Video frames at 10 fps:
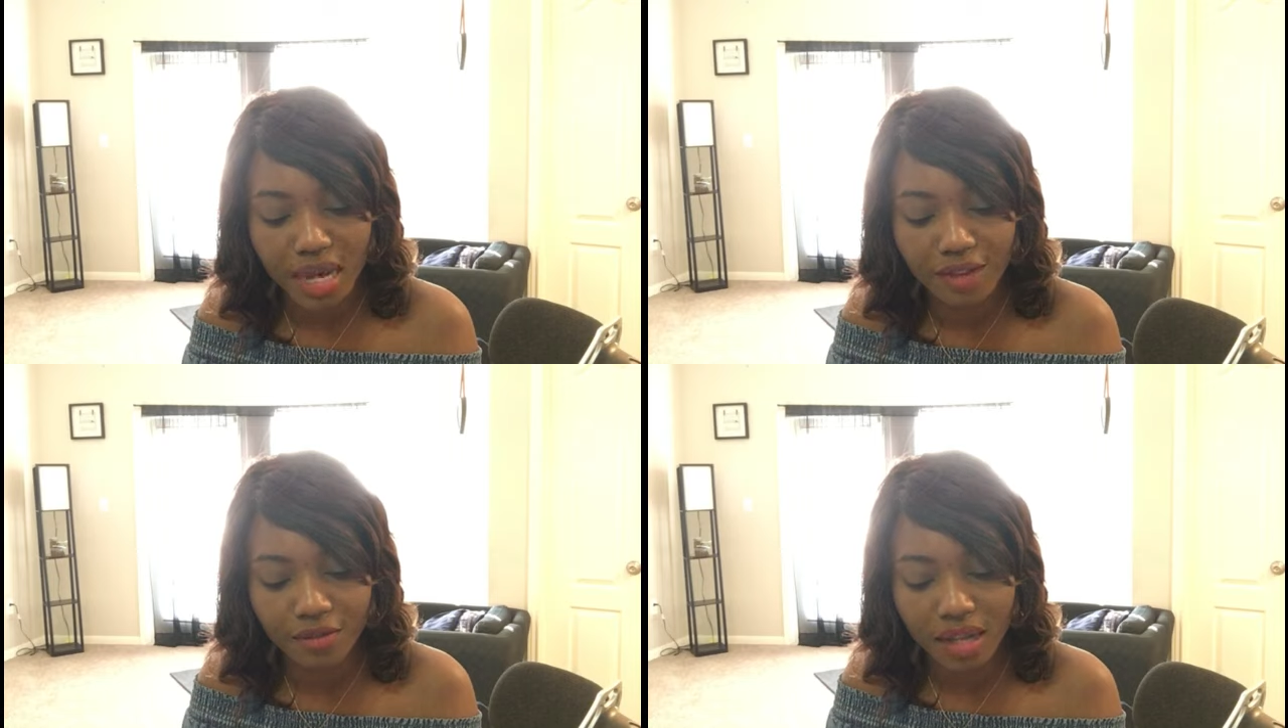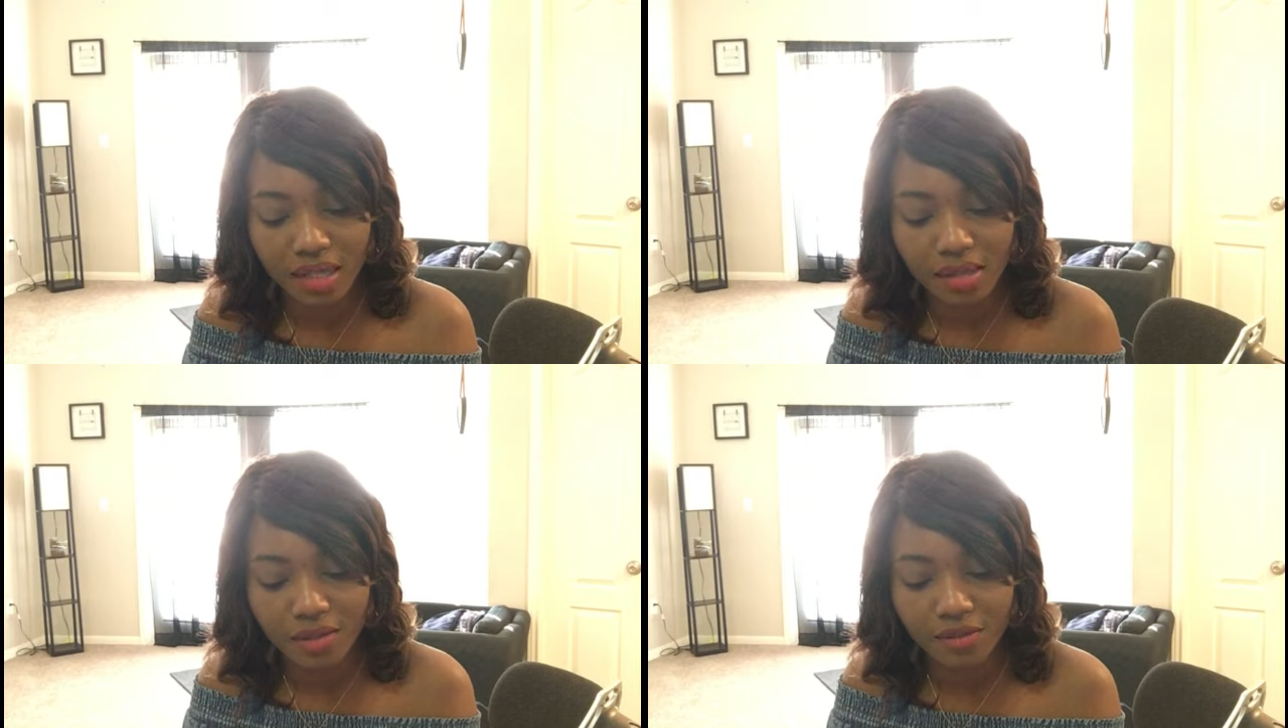avoir
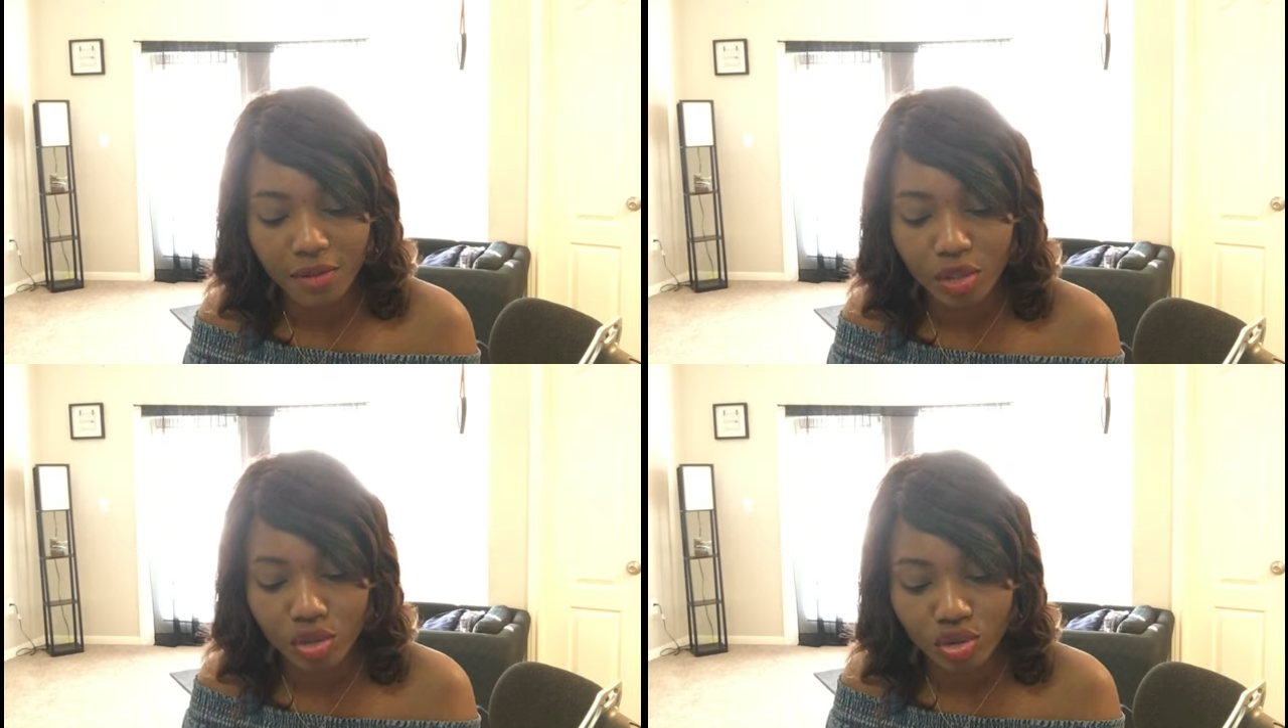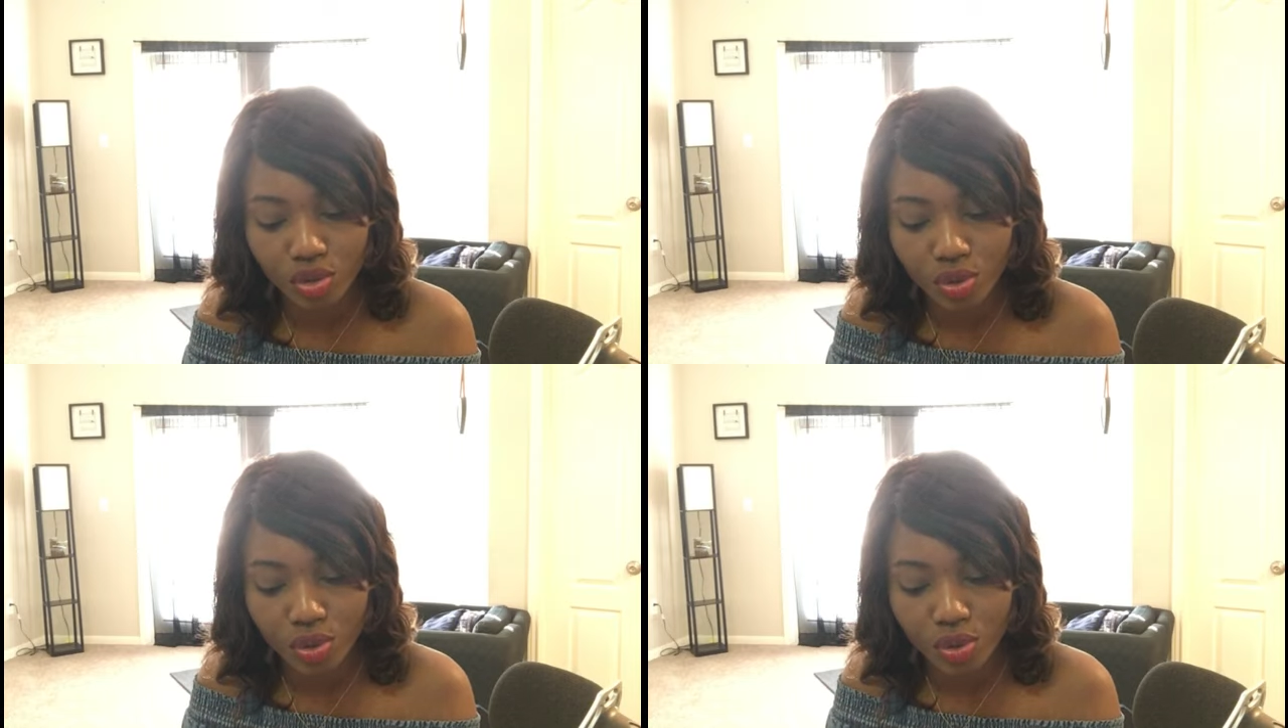des enfants un
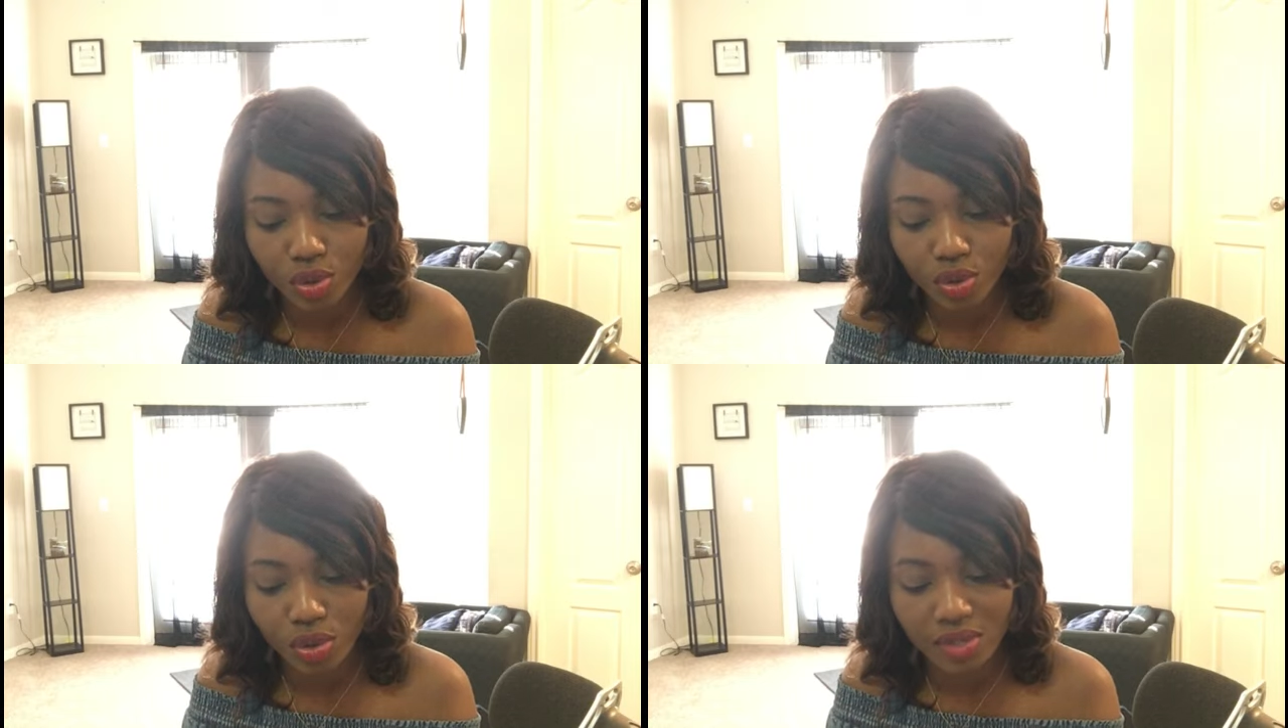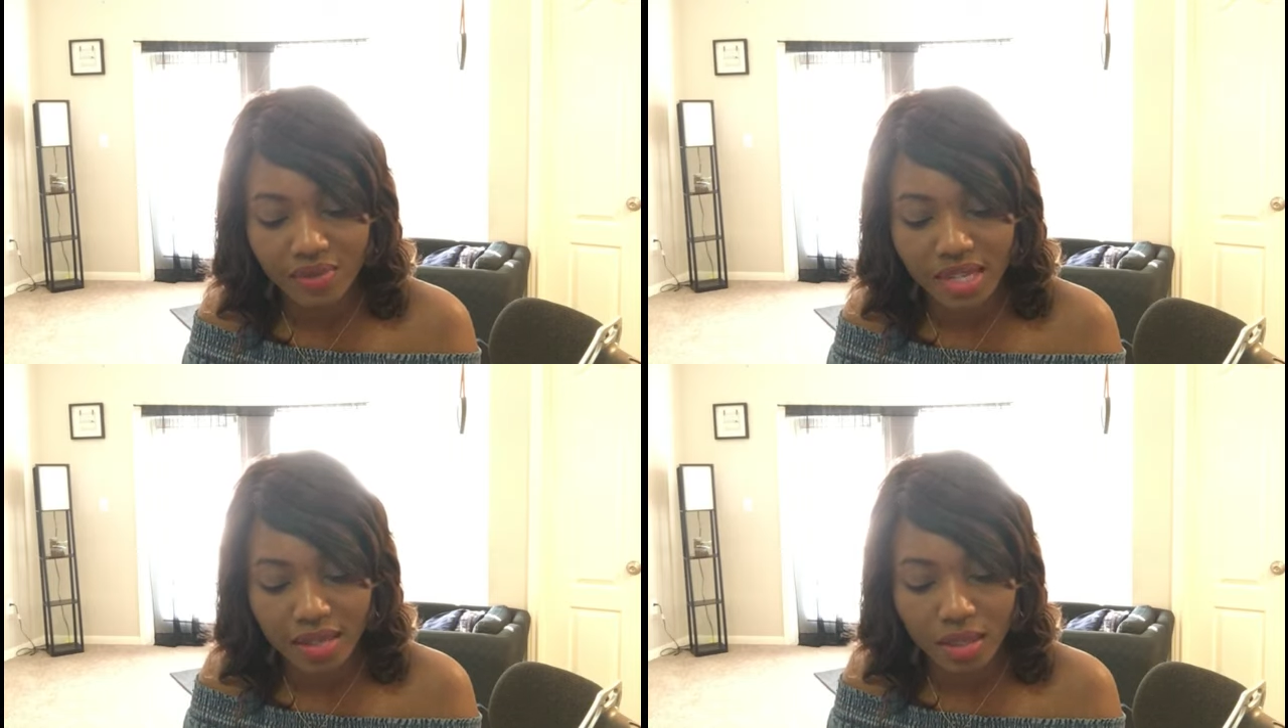jour, surtout si
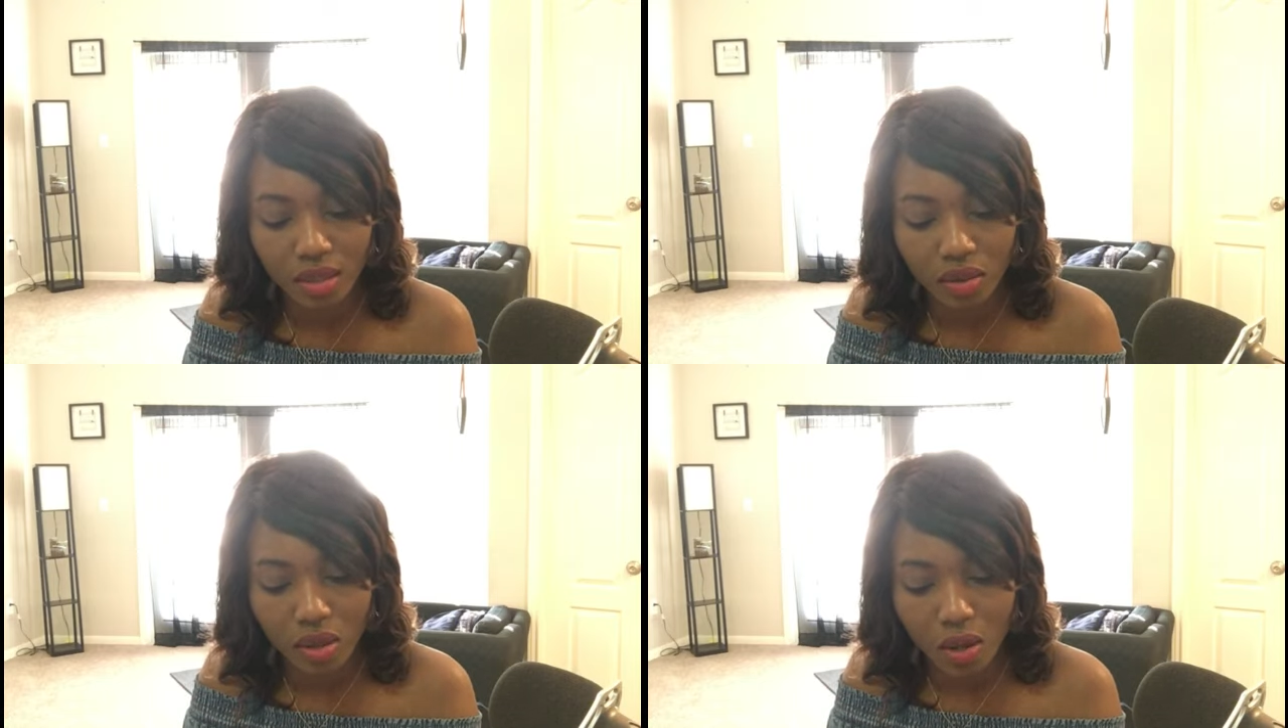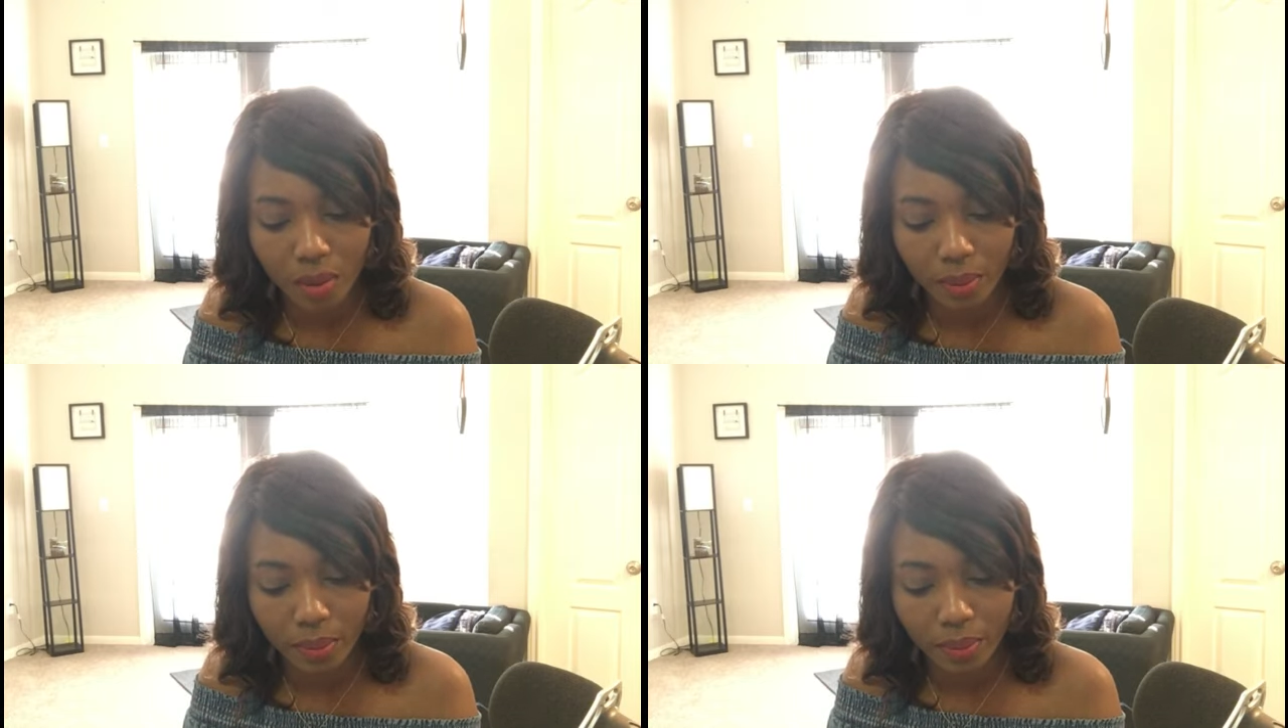vous êtes un
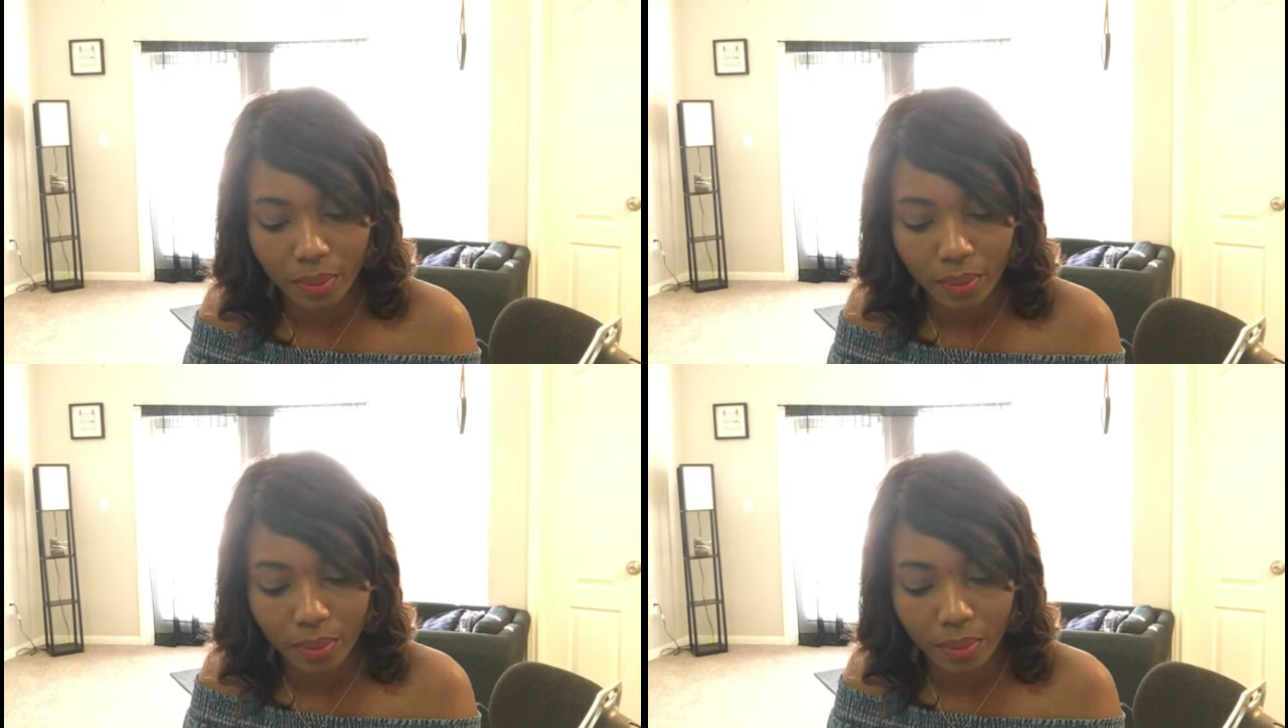homme.